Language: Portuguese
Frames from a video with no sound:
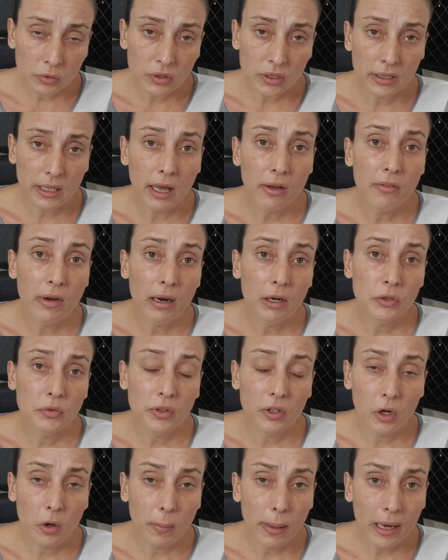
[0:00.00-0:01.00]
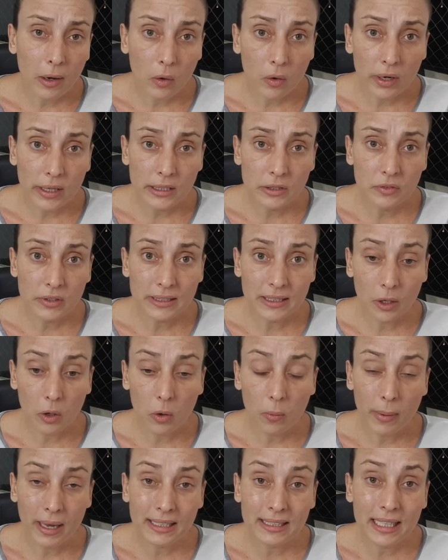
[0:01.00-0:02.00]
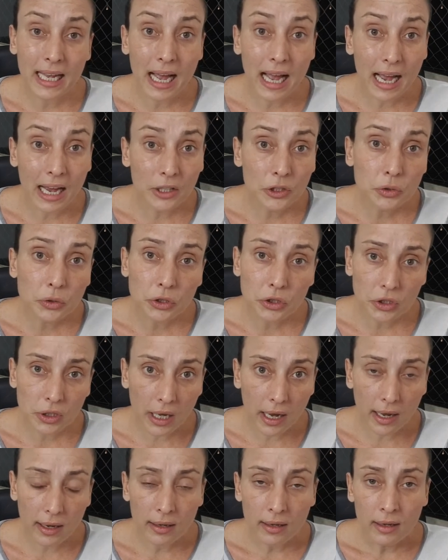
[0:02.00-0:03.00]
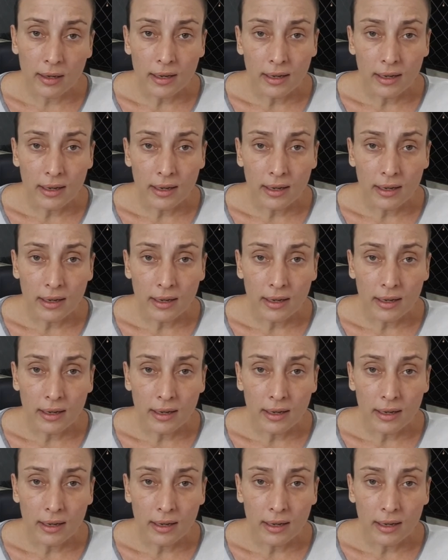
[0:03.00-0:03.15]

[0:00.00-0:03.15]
os intervalos ficam maiores e você começa a ajustar